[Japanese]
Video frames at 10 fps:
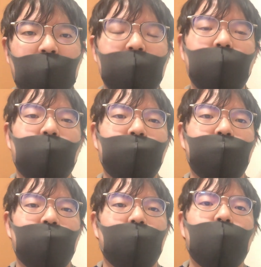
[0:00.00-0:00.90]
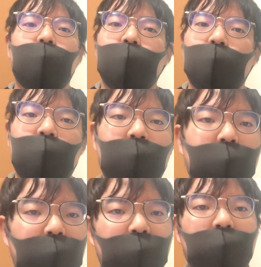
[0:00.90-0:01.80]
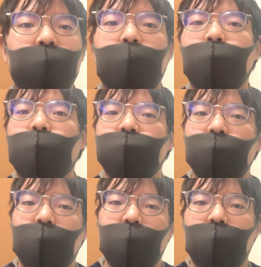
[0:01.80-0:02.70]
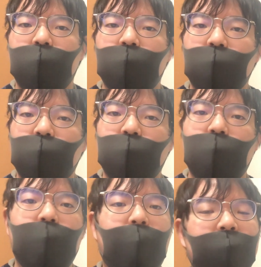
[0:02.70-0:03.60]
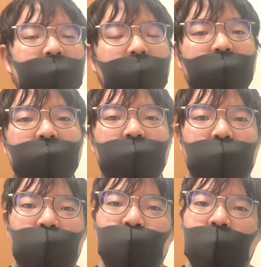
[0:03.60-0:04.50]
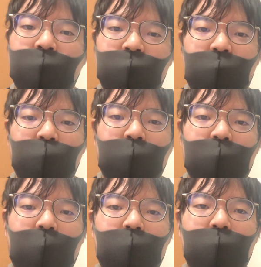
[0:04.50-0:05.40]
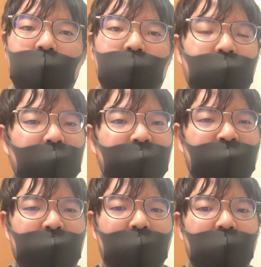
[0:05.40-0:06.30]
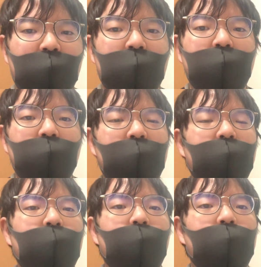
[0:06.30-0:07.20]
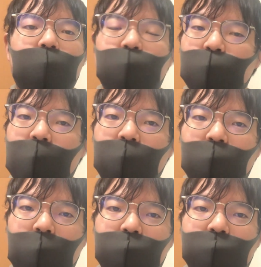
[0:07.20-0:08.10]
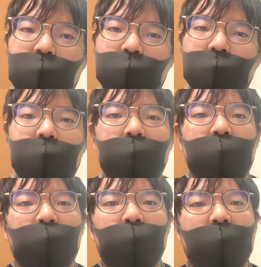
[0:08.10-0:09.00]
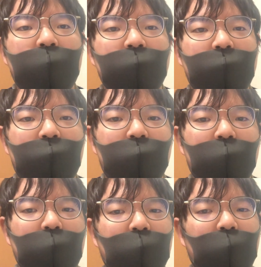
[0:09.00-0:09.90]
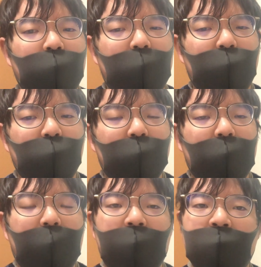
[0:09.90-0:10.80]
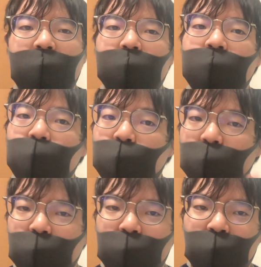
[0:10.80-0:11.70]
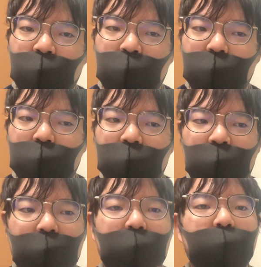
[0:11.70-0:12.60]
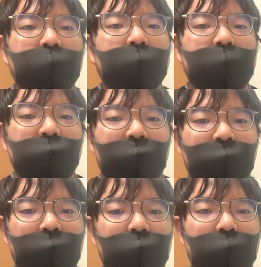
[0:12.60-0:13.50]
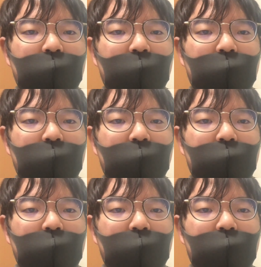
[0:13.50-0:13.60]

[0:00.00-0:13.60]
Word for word: はいどうも。今回は、その、新しく受験生となった皆様に、受験のね、合格率、これを上げる一つの方法、これをお伝えします。